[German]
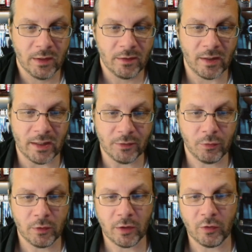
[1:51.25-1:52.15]
Drei
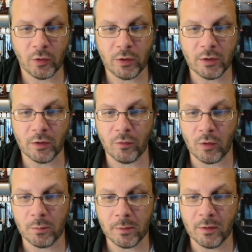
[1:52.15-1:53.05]
davon in der zurückliegenden
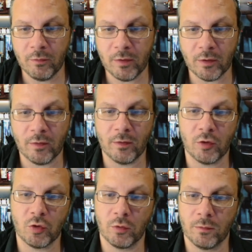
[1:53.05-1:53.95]
Woche binnen
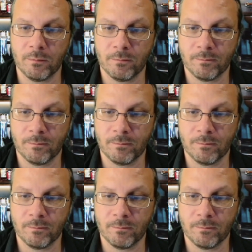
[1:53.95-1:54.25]
24 Stunden.